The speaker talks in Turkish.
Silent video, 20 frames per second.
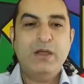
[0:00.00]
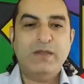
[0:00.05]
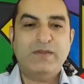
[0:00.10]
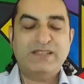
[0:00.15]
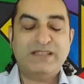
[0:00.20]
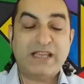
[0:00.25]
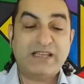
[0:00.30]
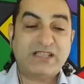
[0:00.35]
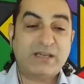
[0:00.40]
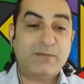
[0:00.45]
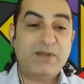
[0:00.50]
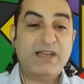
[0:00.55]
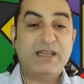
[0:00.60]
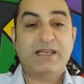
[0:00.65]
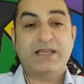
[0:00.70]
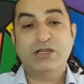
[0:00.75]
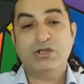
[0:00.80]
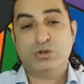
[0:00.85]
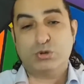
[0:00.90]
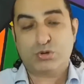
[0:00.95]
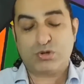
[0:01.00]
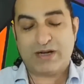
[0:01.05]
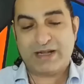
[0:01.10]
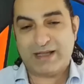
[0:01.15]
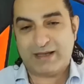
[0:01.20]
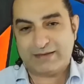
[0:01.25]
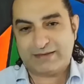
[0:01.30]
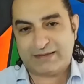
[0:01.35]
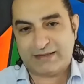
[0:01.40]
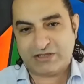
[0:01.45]
seçimin ikinci
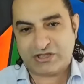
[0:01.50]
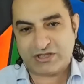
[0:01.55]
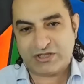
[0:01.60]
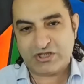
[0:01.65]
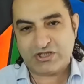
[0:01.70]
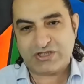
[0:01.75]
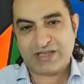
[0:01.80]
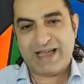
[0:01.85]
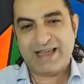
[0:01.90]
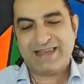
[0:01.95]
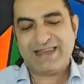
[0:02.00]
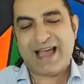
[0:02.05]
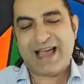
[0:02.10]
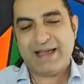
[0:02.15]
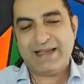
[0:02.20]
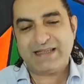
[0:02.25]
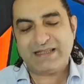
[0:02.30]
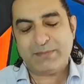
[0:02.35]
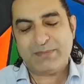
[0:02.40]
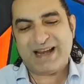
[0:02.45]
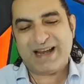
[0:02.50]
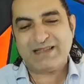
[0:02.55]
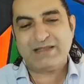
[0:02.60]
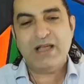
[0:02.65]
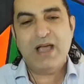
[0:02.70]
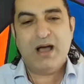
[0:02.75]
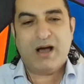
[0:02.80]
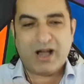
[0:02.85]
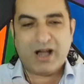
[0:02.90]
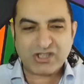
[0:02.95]
tura taşınacağı hikayesi biraz
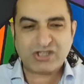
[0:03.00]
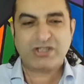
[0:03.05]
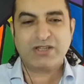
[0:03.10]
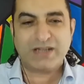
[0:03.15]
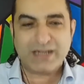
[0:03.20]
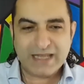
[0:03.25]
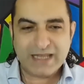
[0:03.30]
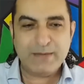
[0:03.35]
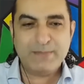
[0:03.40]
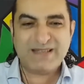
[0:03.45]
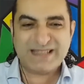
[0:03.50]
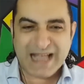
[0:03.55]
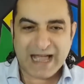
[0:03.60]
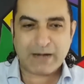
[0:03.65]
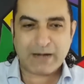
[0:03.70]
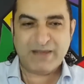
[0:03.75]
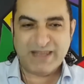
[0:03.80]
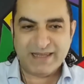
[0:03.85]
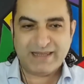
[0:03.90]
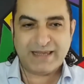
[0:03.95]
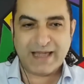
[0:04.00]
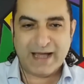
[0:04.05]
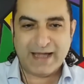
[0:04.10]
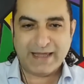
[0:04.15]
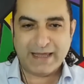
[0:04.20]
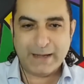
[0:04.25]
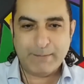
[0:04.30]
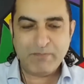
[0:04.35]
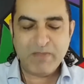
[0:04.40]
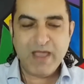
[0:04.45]
aşırı iyimser bir
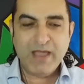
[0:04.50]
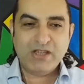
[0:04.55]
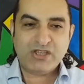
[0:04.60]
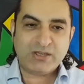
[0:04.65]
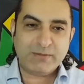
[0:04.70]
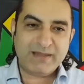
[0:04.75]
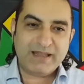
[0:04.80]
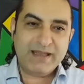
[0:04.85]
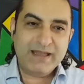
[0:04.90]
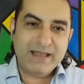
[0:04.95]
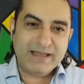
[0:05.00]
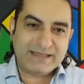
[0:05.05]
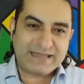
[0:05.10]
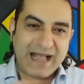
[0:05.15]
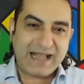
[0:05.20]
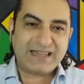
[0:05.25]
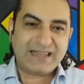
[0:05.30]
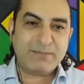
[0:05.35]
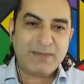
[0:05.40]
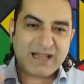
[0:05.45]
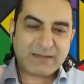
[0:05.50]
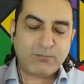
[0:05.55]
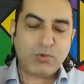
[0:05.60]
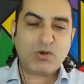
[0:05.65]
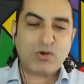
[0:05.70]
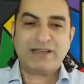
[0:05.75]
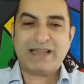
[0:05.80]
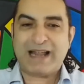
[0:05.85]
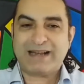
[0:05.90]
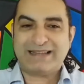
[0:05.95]
hikaye. Şimdi sentiment bu
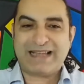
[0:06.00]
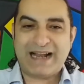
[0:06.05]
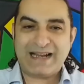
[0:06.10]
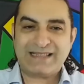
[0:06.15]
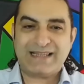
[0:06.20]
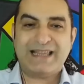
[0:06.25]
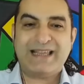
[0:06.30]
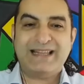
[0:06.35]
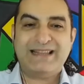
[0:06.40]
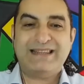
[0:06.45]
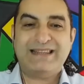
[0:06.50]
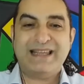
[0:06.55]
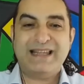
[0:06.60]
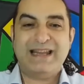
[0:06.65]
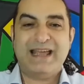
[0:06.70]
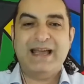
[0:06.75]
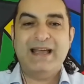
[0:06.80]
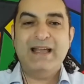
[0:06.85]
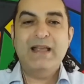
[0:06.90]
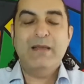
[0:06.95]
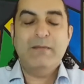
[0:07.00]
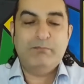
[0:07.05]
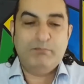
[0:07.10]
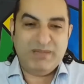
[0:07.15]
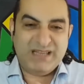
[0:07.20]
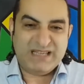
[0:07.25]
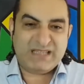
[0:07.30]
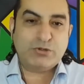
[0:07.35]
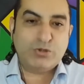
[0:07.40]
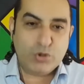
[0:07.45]
kadar terse gittiğini
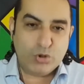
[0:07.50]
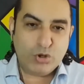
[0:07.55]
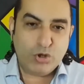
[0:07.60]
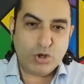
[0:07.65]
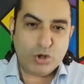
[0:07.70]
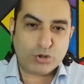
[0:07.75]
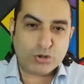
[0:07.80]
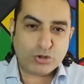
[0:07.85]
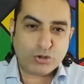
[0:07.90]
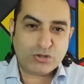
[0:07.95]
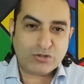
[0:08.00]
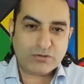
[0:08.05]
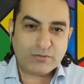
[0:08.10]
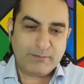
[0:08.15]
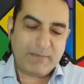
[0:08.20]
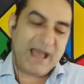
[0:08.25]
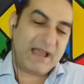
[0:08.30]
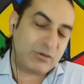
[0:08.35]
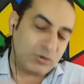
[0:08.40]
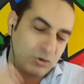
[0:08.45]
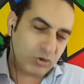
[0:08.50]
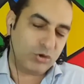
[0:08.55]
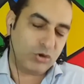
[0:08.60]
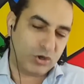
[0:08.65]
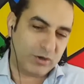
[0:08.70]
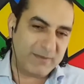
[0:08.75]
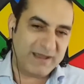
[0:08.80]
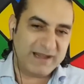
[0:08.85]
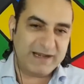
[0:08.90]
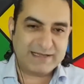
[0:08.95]
biz görüyoruz. Ben
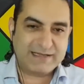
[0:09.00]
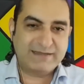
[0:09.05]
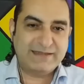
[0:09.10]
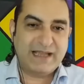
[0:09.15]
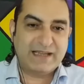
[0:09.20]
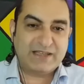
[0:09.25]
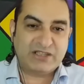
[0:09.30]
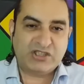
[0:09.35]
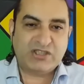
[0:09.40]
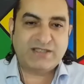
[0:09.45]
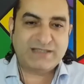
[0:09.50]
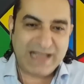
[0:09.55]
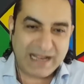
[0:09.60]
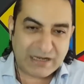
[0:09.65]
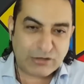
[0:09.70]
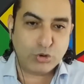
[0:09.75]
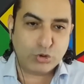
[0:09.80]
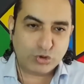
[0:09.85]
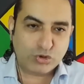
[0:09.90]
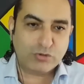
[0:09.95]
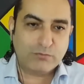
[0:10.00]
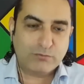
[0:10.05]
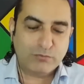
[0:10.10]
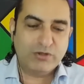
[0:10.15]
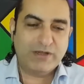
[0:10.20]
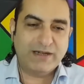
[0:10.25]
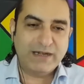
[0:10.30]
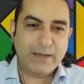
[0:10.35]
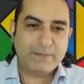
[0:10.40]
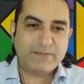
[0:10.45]
görüyorum en azından kişisel görüşüm
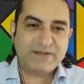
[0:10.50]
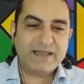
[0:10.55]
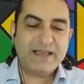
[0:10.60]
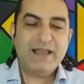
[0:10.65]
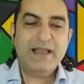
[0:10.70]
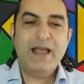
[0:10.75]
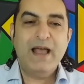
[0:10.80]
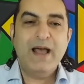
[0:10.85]
bunların hepsi.